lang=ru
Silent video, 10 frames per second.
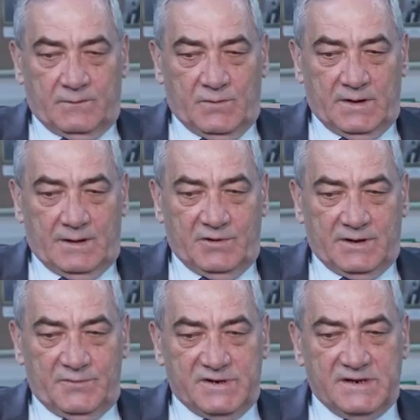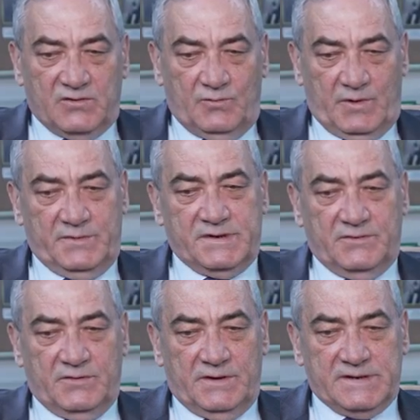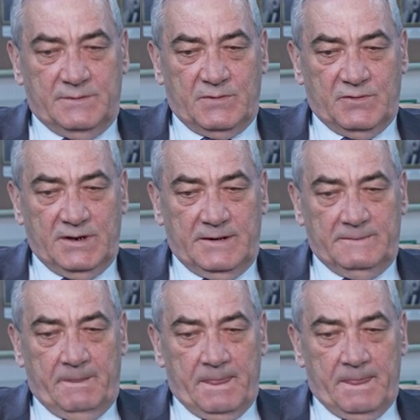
мы об этом не задумаемся, но на самом деле